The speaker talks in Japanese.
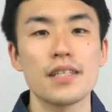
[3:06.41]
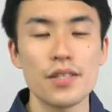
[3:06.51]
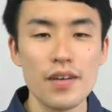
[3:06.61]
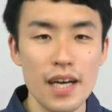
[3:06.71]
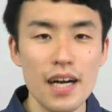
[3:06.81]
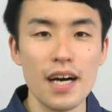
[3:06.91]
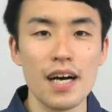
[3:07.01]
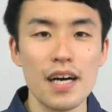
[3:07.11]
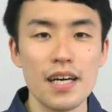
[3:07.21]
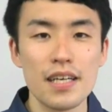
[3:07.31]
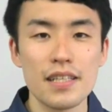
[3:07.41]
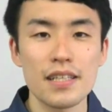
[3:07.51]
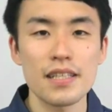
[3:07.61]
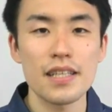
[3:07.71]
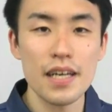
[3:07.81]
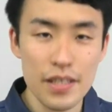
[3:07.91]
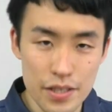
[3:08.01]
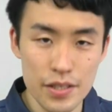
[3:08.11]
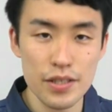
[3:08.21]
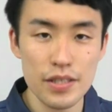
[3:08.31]
それから
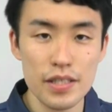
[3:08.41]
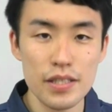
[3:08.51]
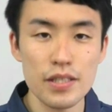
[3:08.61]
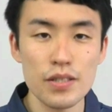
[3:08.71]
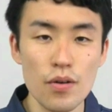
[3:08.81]
タンク